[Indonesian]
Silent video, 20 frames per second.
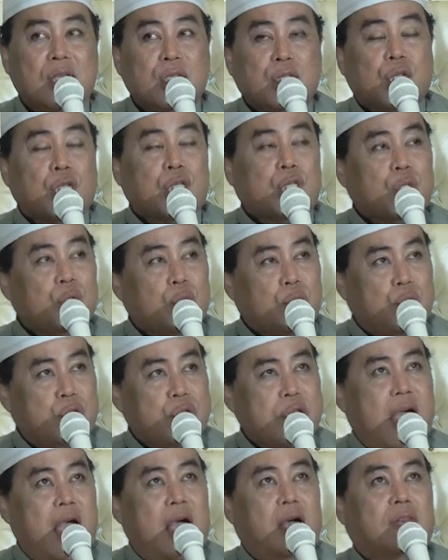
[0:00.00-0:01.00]

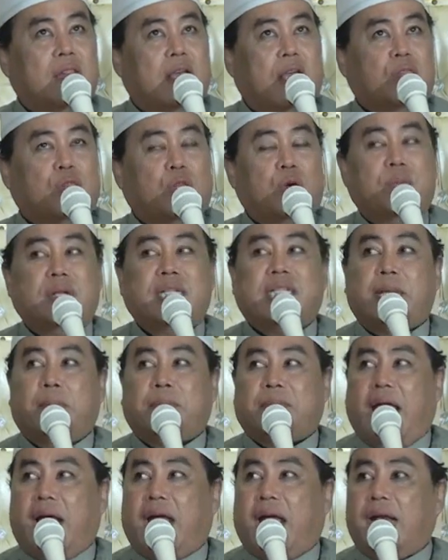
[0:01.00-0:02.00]
Sesungguhnya Allah itu
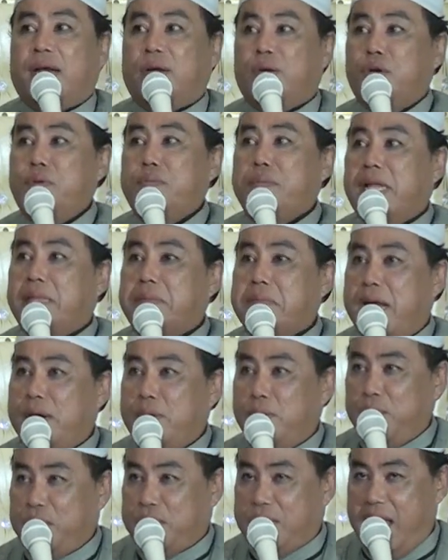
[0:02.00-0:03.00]
menciptakan umat
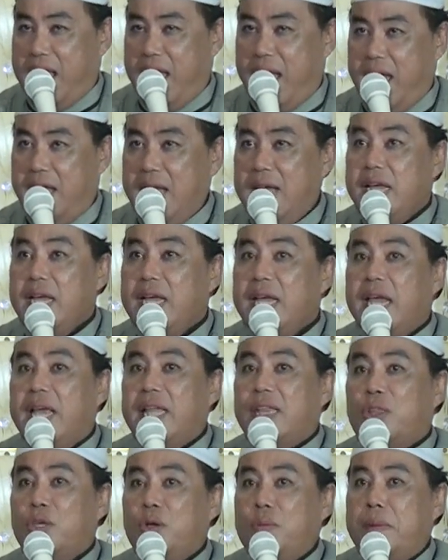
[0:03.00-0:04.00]
manusia
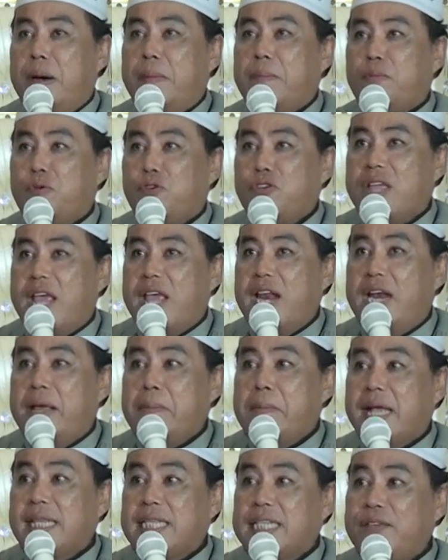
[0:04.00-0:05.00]
Itu mempunyai
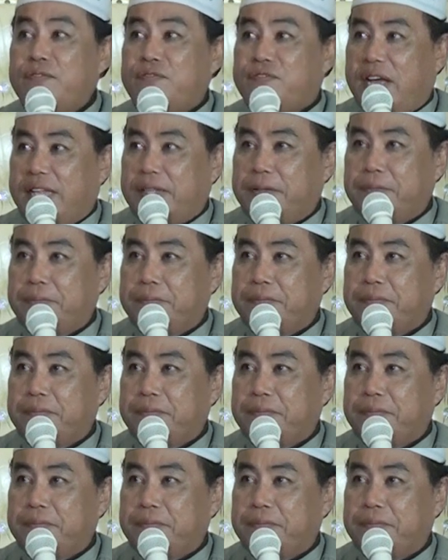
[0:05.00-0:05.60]
lima sifat